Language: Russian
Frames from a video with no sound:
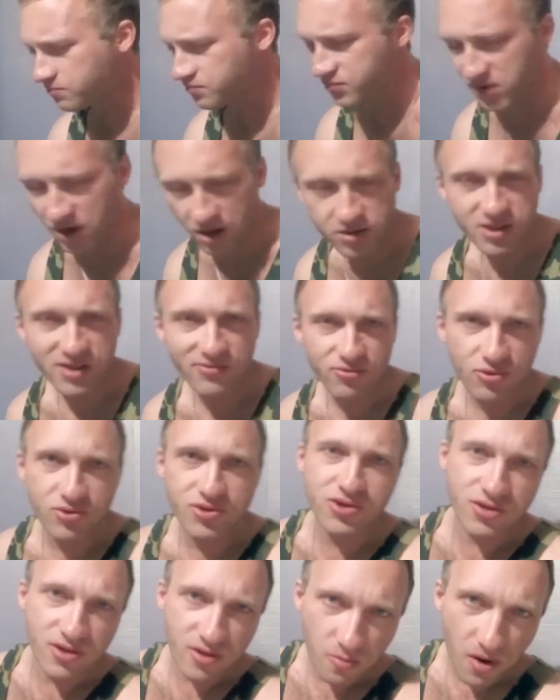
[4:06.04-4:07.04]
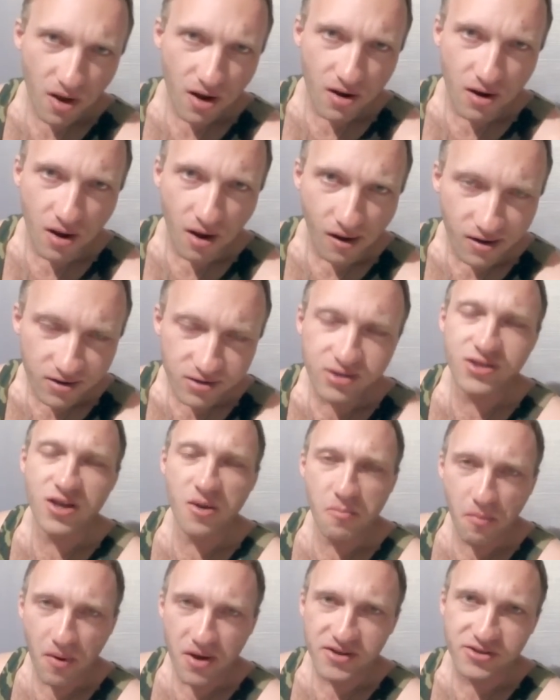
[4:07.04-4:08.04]
А когда видосы нормальные, они
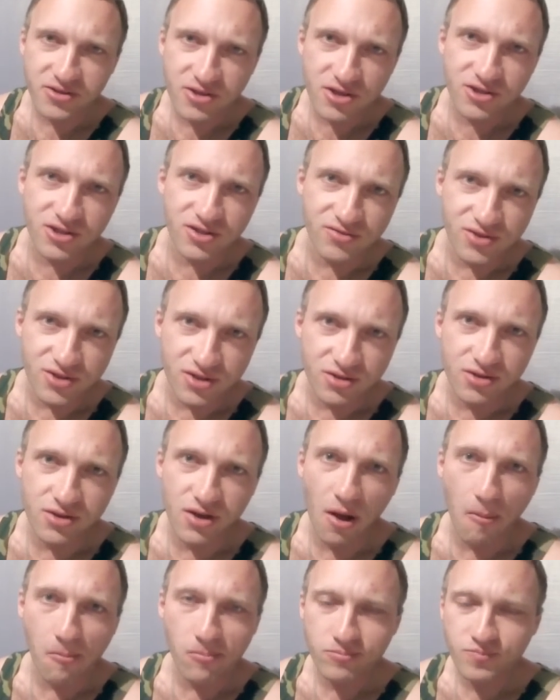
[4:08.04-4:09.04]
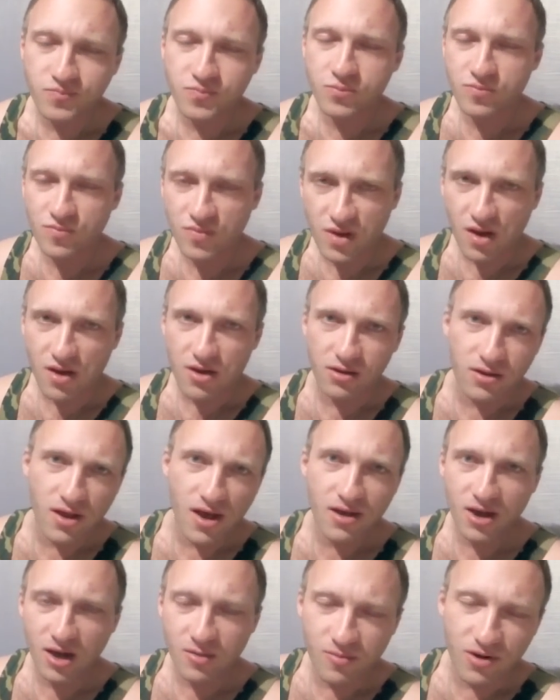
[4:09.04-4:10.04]
тебя поддержат всегда. И
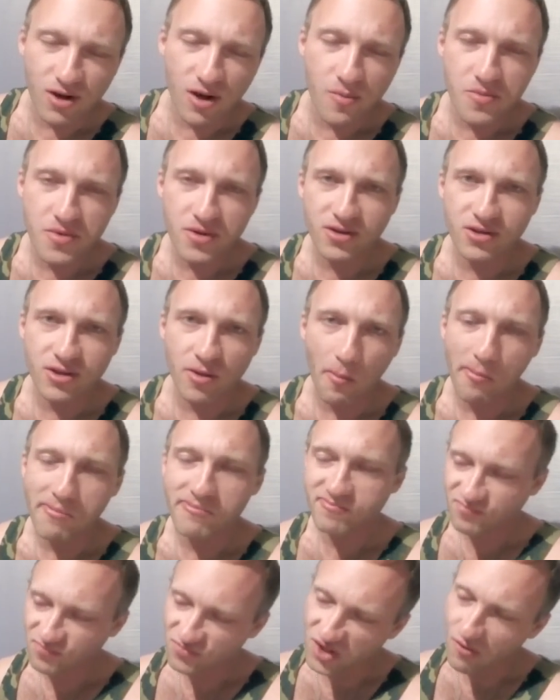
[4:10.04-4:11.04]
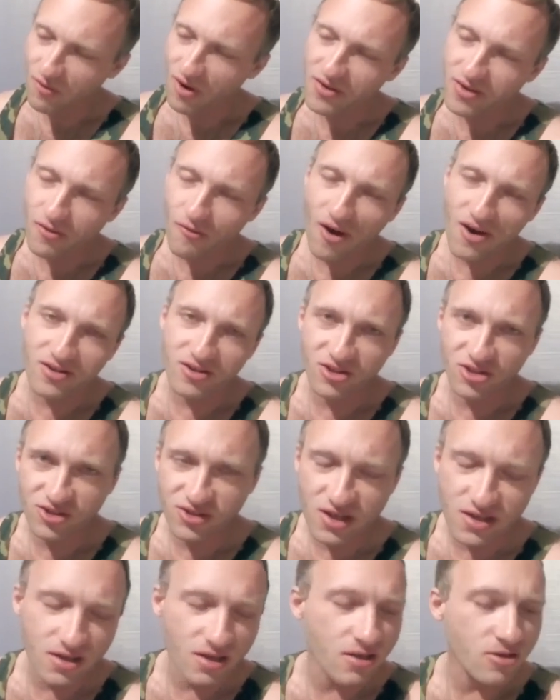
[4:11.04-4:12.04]
лайком, и комментом. Давай, давай,
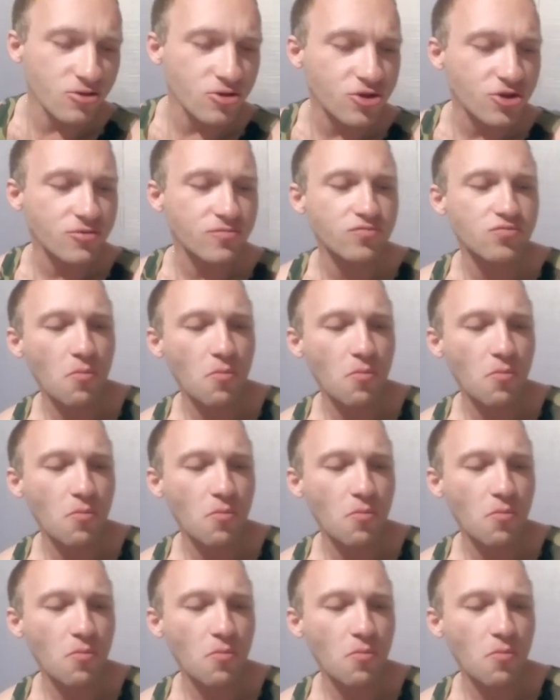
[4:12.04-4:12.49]
дерзай, короче.